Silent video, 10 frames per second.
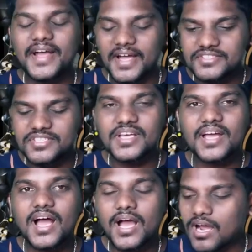
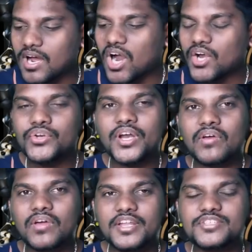ఖచ్చితంగా కార్టూన్
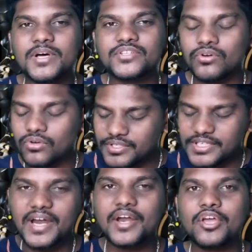నెట్వర్క్ క్రేజ్ మాత్రం
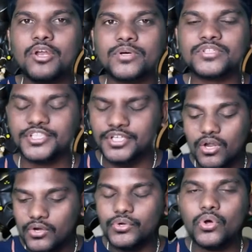ఎక్కడికి వెళ్ళిపోతుంది
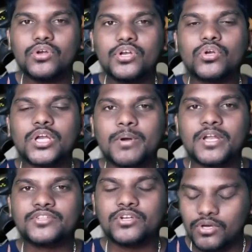నో డౌట్ అనమాట అందులో